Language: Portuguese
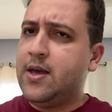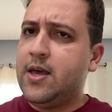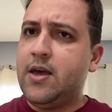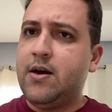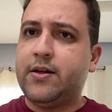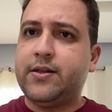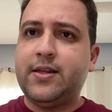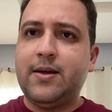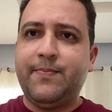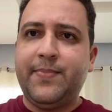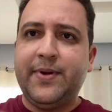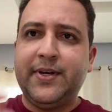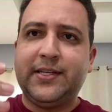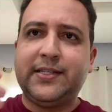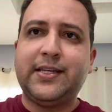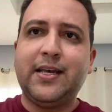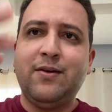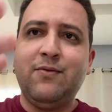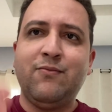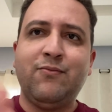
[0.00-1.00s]
Eu até
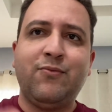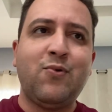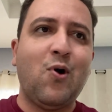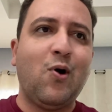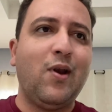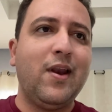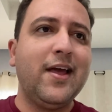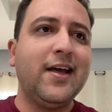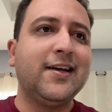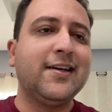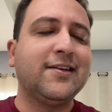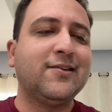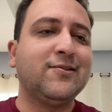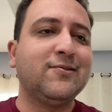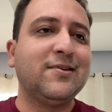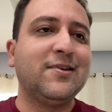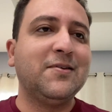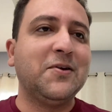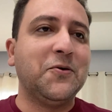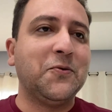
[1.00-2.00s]
pensei em um colega
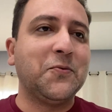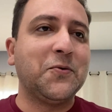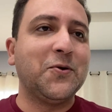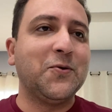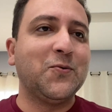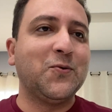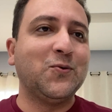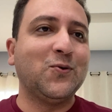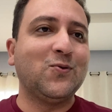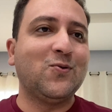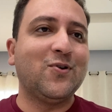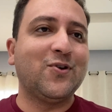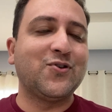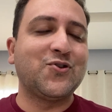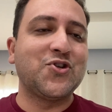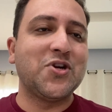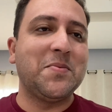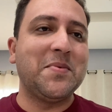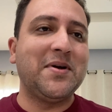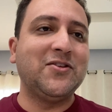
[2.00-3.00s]
que eu, que eu gosto
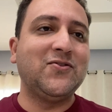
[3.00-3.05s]
de chamar